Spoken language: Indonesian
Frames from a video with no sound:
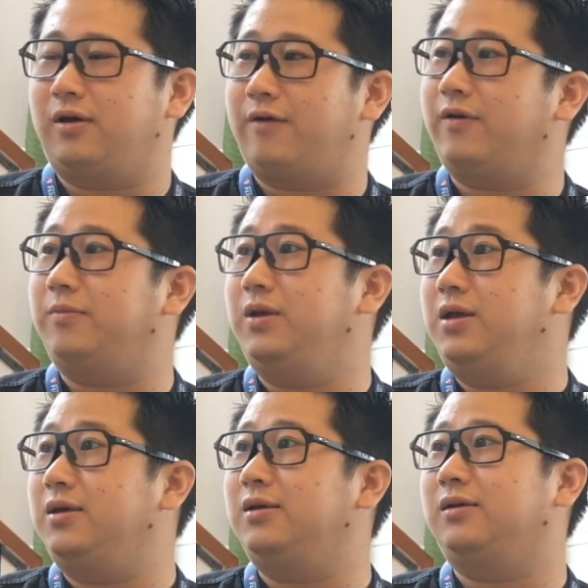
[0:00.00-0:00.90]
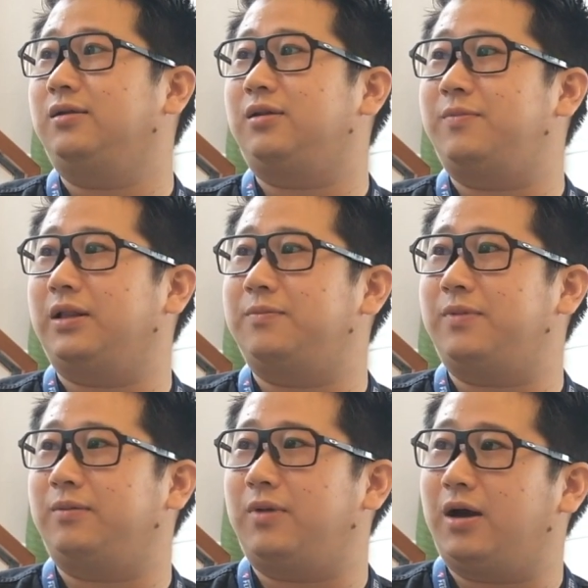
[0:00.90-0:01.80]
F&B tempat
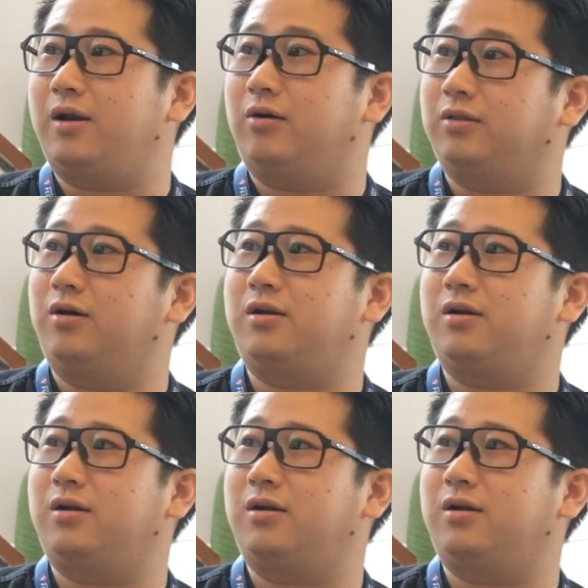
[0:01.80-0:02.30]
tempat-tempat makan outdoor,